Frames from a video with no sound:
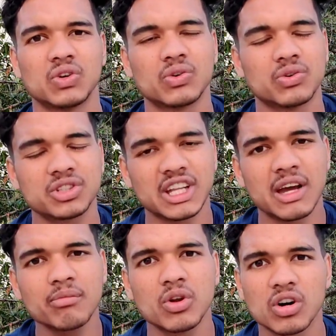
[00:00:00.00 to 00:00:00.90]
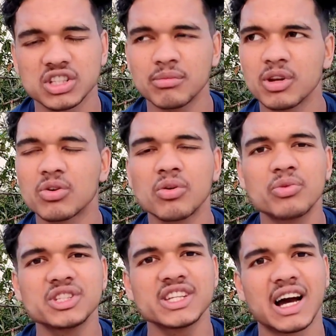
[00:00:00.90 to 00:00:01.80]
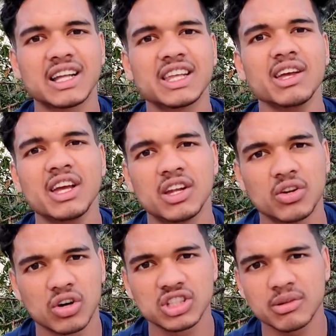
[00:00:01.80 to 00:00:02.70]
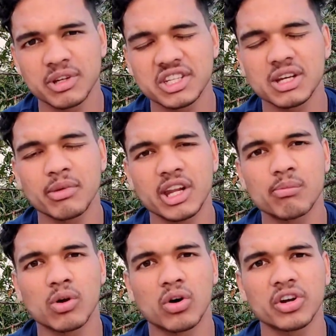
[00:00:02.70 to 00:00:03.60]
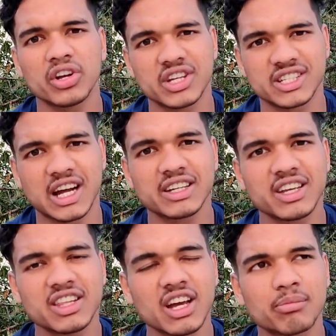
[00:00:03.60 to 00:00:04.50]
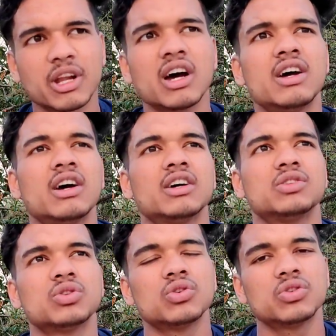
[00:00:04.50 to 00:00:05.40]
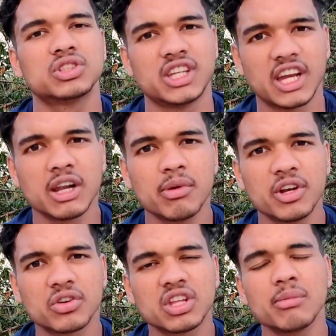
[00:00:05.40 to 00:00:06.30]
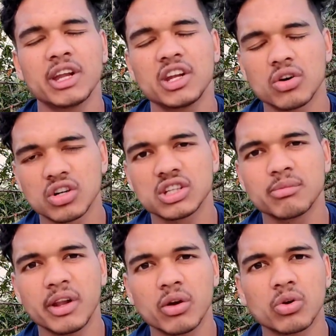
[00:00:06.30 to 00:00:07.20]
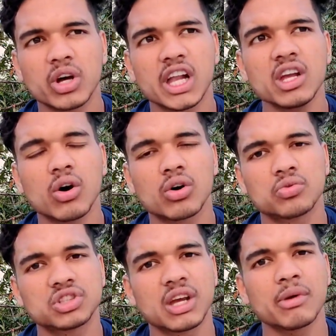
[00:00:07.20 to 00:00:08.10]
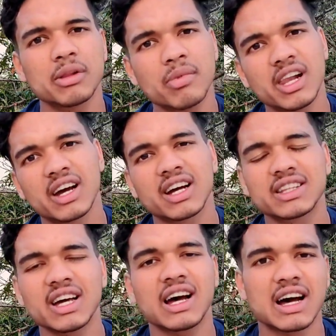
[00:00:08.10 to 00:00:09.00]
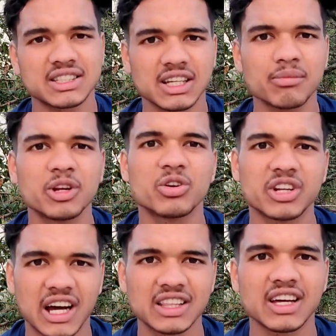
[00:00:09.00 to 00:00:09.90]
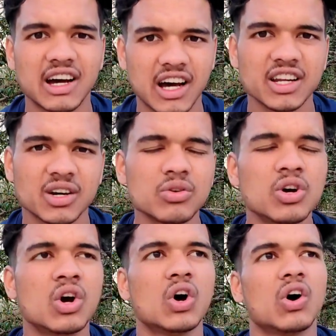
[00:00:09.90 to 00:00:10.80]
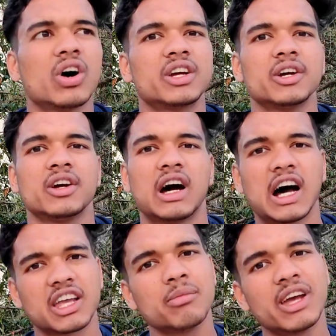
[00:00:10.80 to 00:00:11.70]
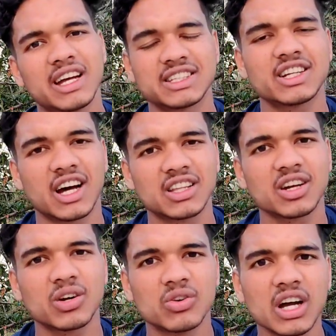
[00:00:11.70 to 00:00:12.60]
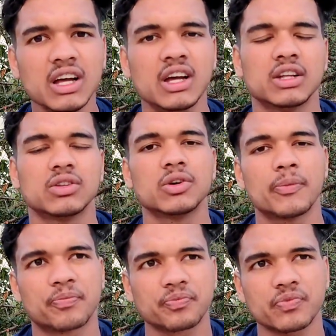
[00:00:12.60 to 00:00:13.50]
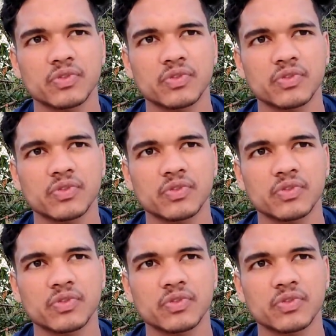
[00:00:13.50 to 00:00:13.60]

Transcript: तो उस टाइम नौ जनवरी को मुझे याद है नौ जनवरी से मैंने ब्लॉगिंग स्टार्ट की थी अपना जो सेकंड वीडियो थी मैंने 9 जनवरी को डाली और उसके बाद मैं लगातार आज तक वीडियो डालता आ रहा हूँ और आगे भी ऐसा डालता रहूँगा तो